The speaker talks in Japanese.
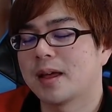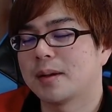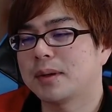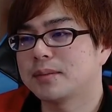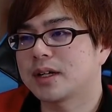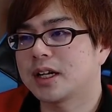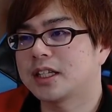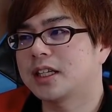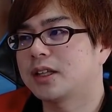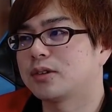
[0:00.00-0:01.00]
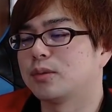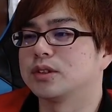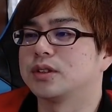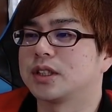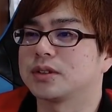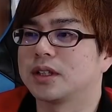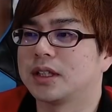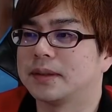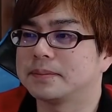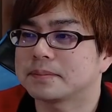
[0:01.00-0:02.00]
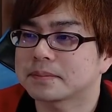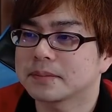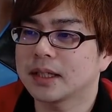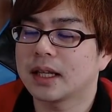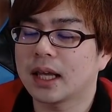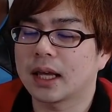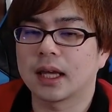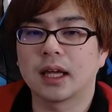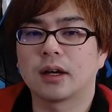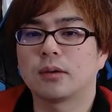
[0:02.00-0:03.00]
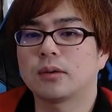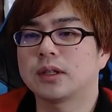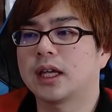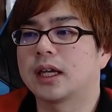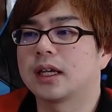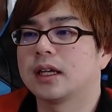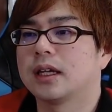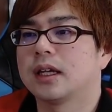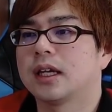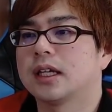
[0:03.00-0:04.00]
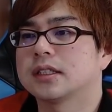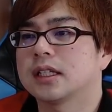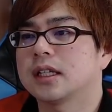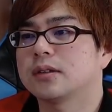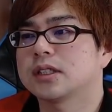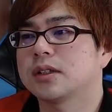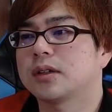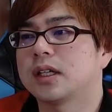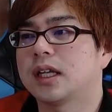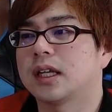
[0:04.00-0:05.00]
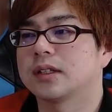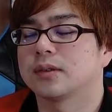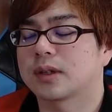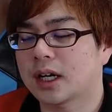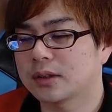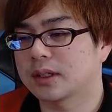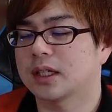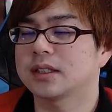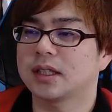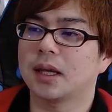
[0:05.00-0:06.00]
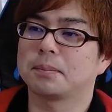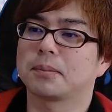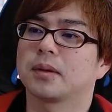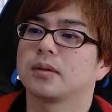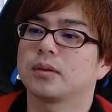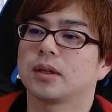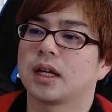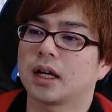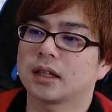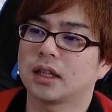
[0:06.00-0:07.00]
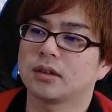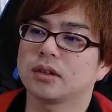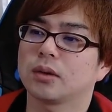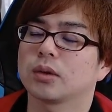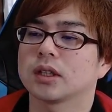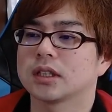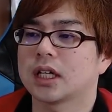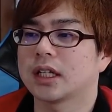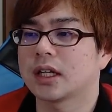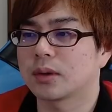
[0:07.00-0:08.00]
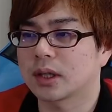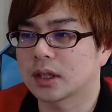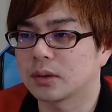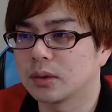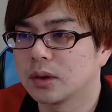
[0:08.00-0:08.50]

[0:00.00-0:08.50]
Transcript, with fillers: あまり向かれていないと思うんですよねそんなになんで、えー、今後ね、えー、スタンダードした時にそのカードがなくてどんどん値上がっていくってことは全然あり得るのかなと